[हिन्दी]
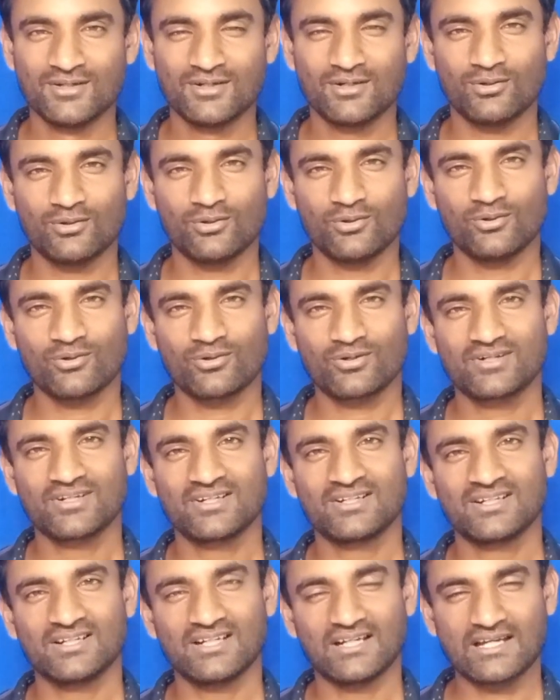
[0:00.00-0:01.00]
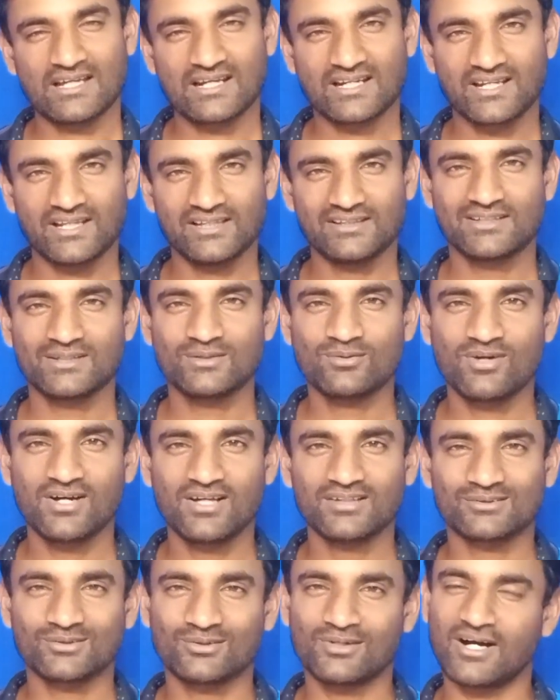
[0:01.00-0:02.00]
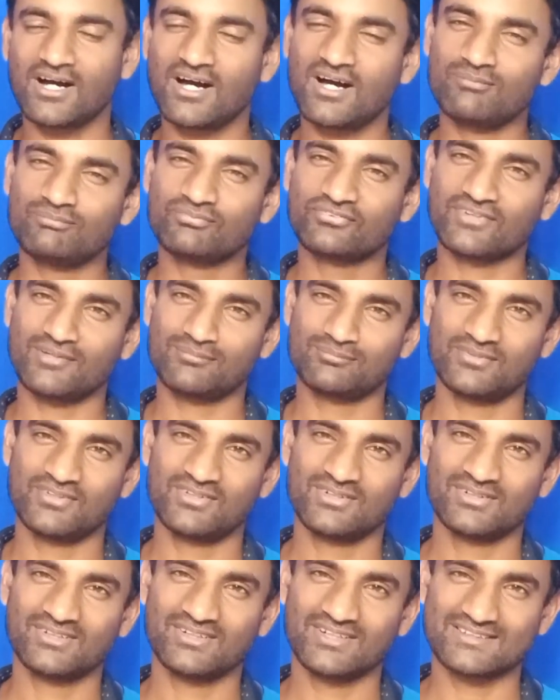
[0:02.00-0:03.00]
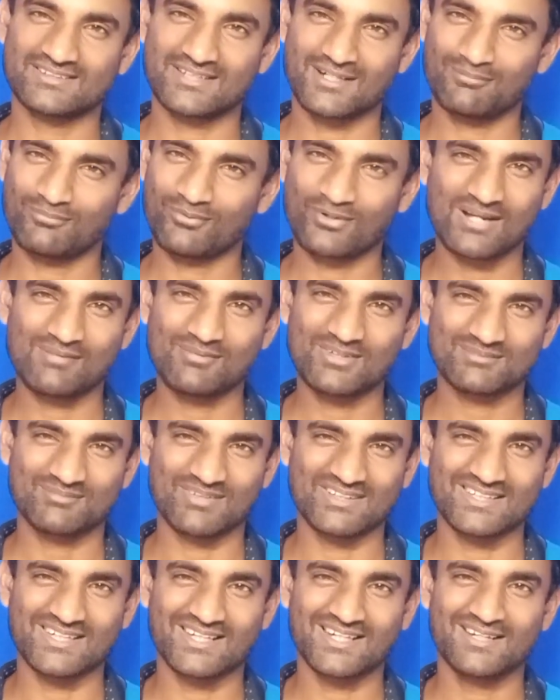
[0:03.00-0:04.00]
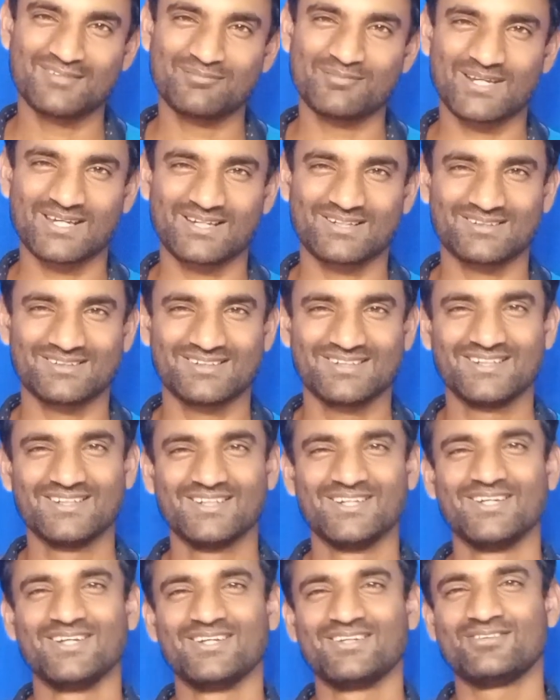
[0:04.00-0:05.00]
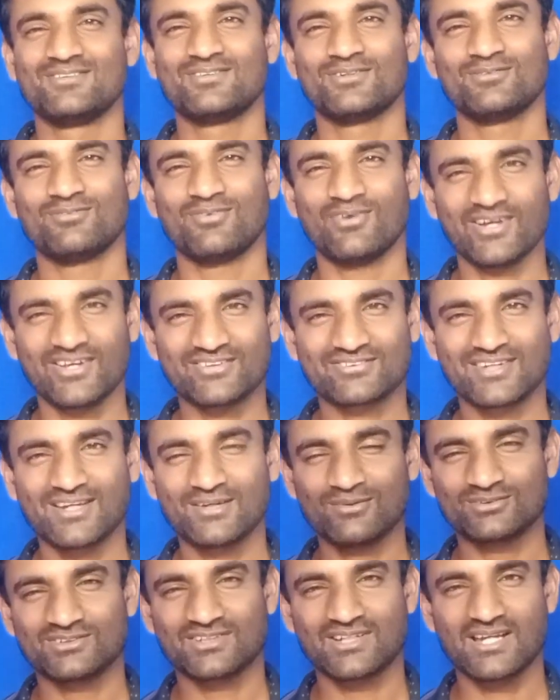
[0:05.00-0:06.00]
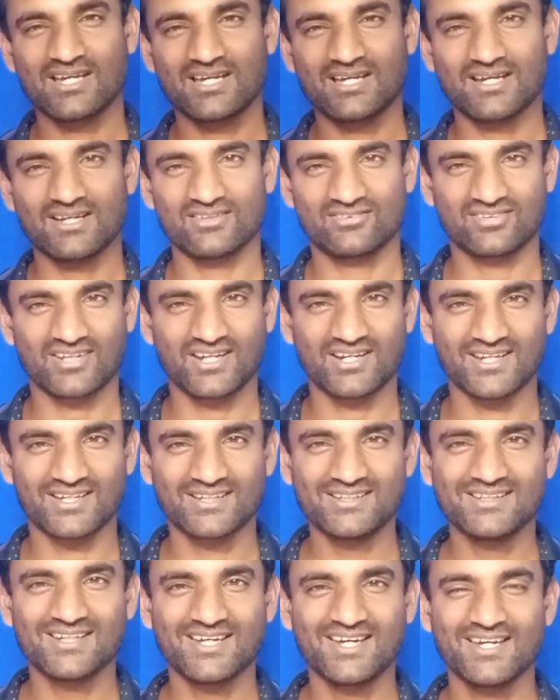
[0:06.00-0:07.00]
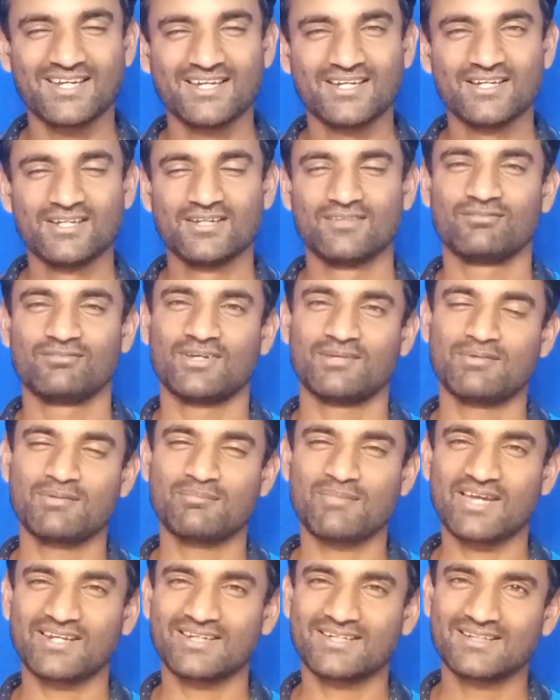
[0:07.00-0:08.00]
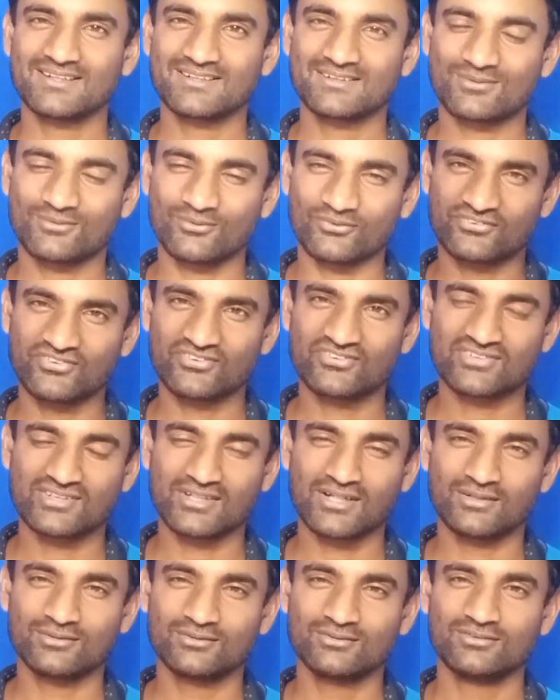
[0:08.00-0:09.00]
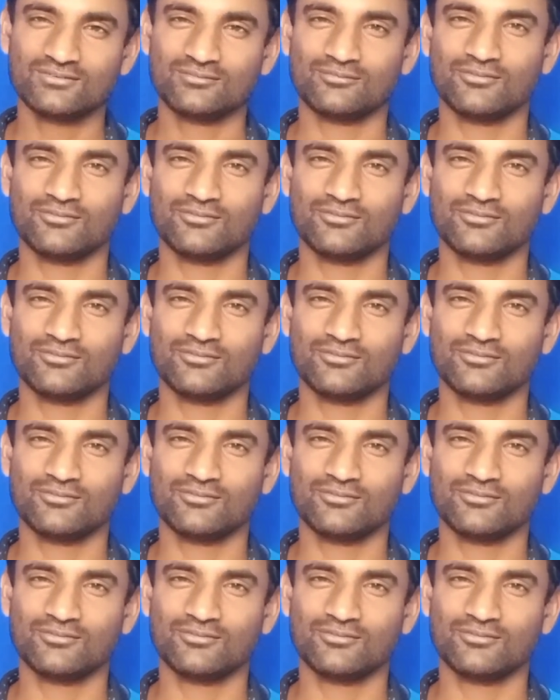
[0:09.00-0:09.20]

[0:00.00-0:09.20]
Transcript: और अगर गलती हुआ तो आप सब इतना बुरा मत मानिएगा मेरा जो वॉइस है उतना अच्छा नहीं है फिर भी मैंने कोशिश किया हूँ